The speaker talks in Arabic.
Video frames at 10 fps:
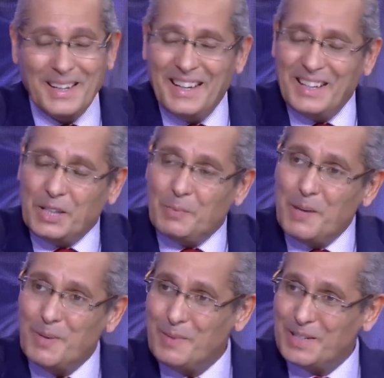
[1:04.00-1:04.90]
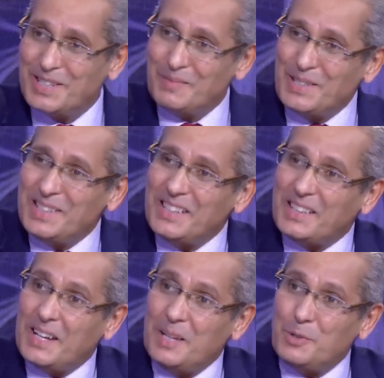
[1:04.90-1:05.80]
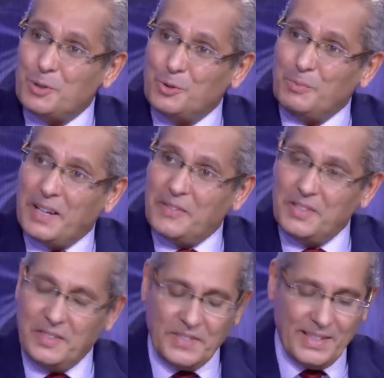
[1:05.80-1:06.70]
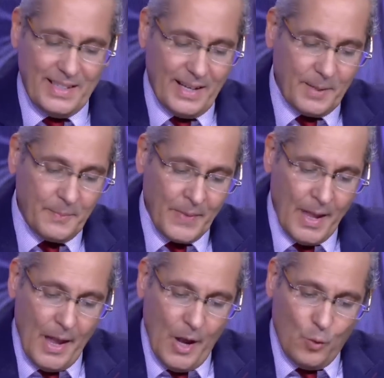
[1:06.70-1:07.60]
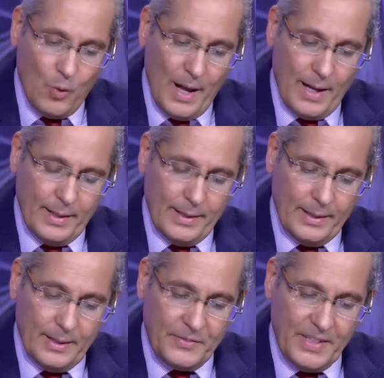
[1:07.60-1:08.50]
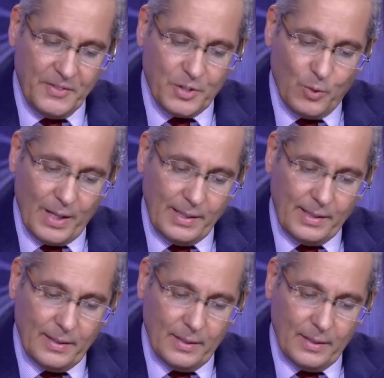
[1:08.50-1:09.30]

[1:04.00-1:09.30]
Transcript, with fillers: دبيبة ماشي ماشي لإيطاليا باش يكون معنا في في زيارة وفي آه، نفس الوقت